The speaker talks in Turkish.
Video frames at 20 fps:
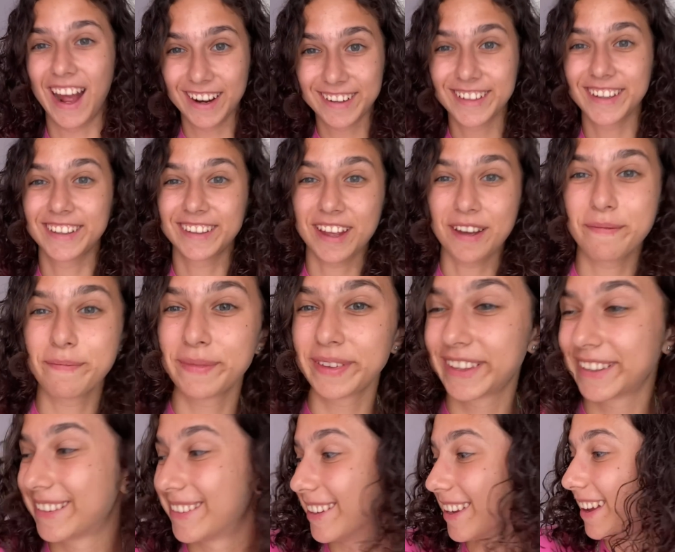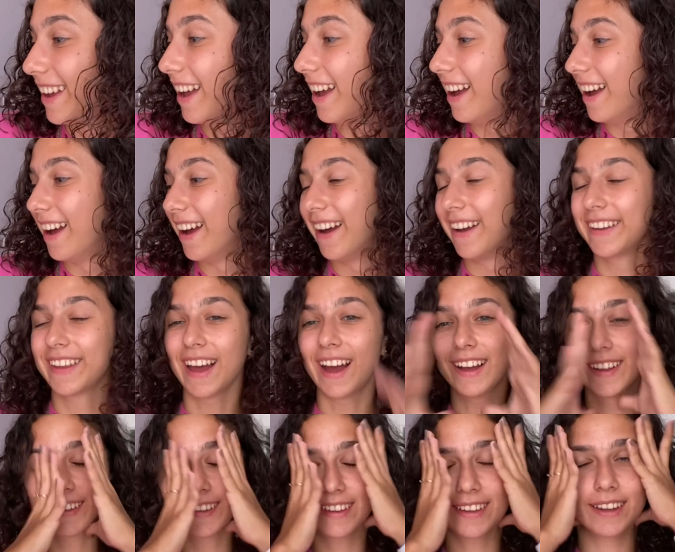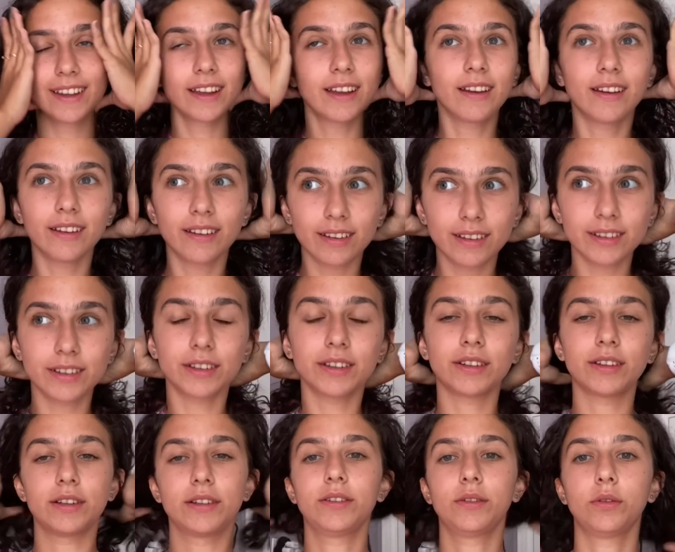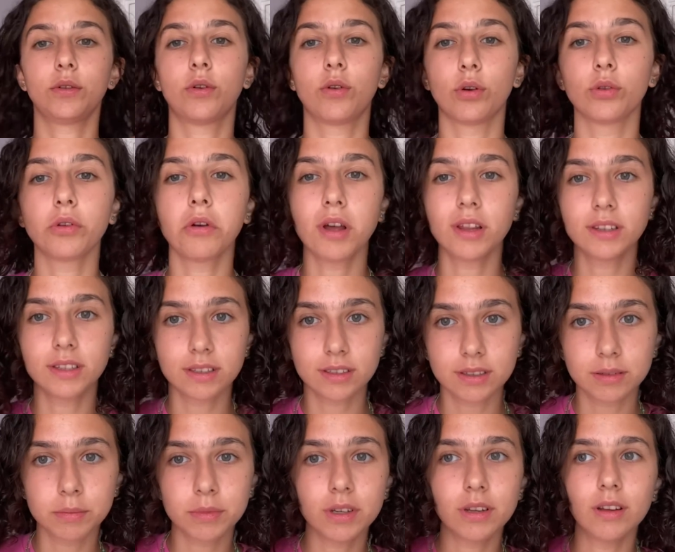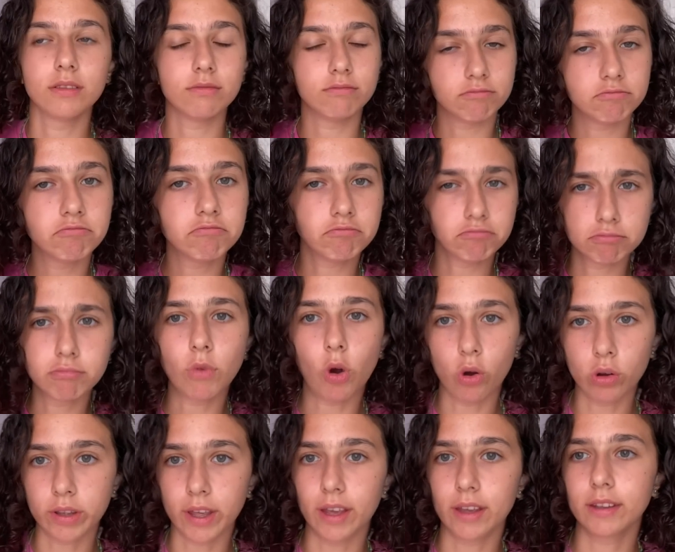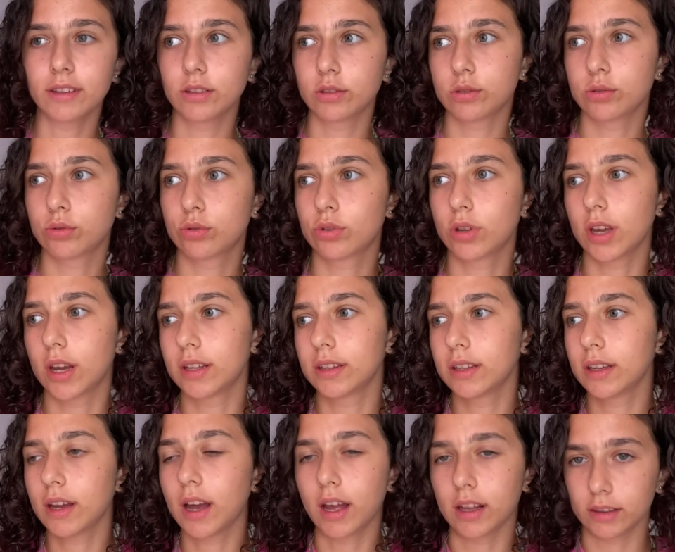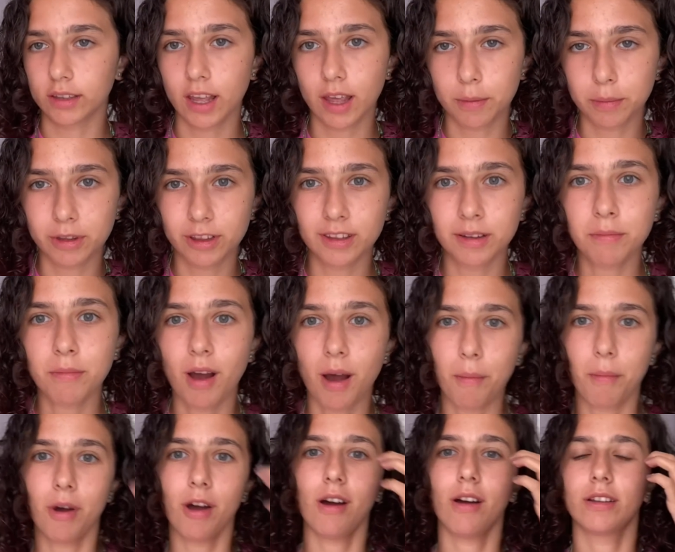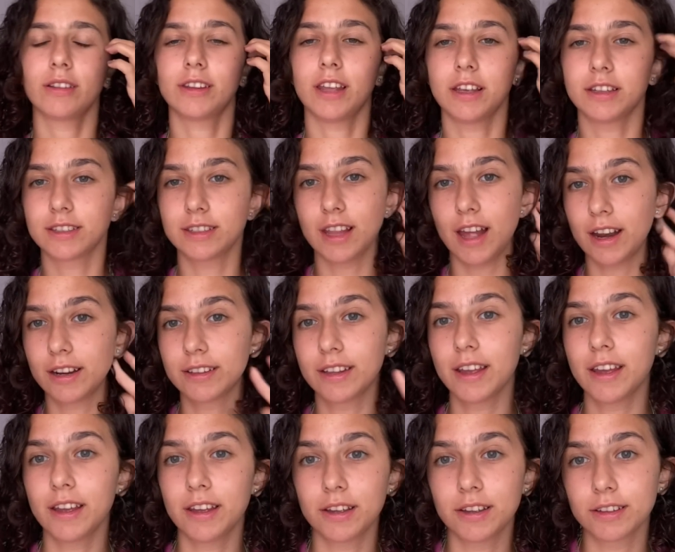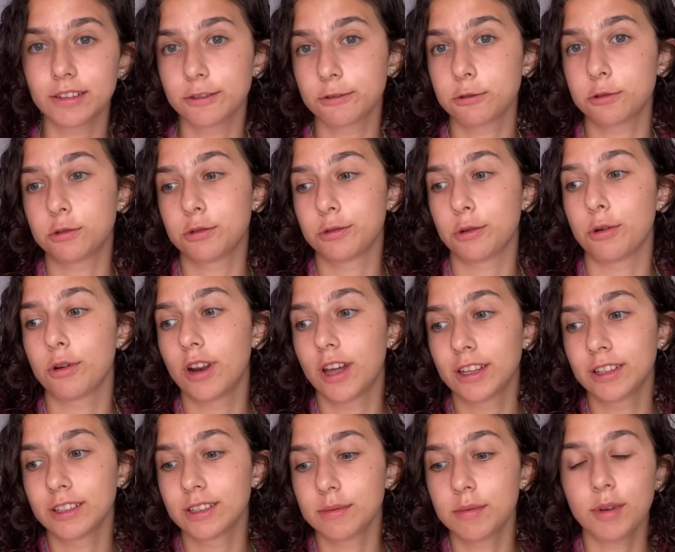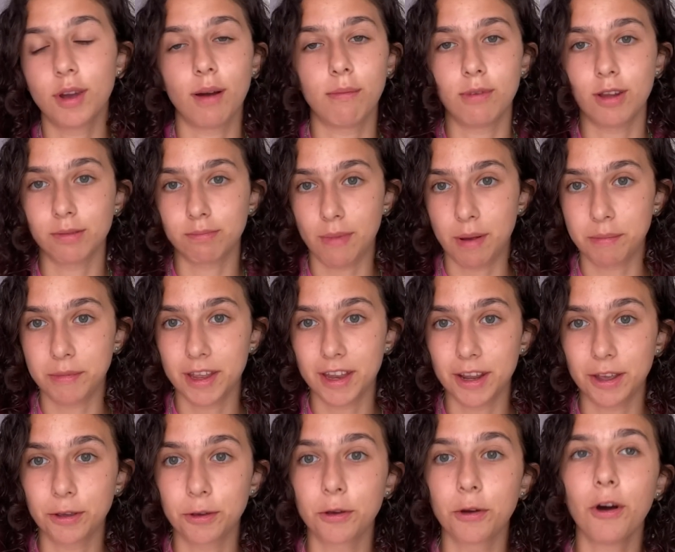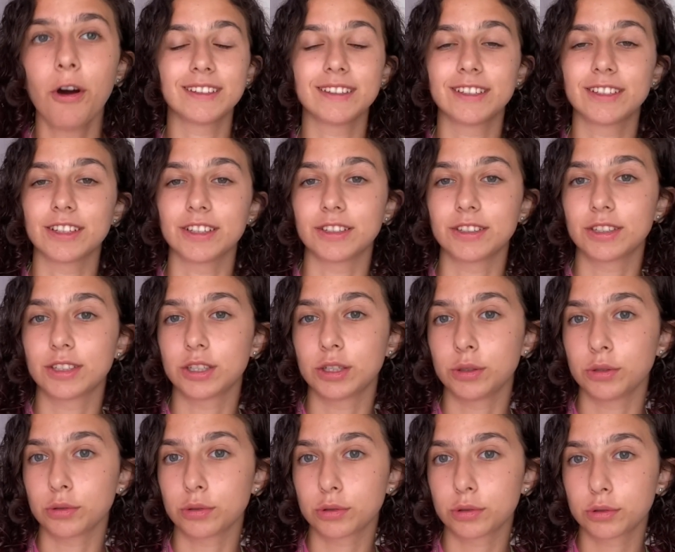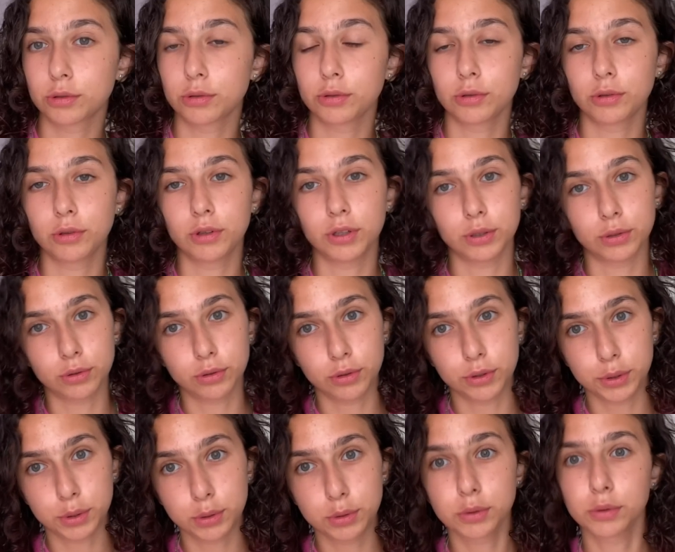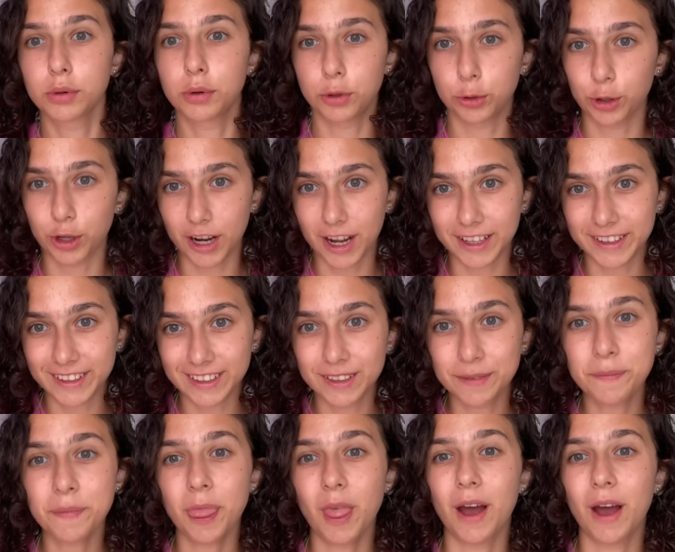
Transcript: gerçekten bitti. Yani konu anlatımı okey. Çünkü yani anlayabildim ama testlerde zorlandığımı kabul etmem gerekiyor. İşte sinüs, kasinüs onları anladım.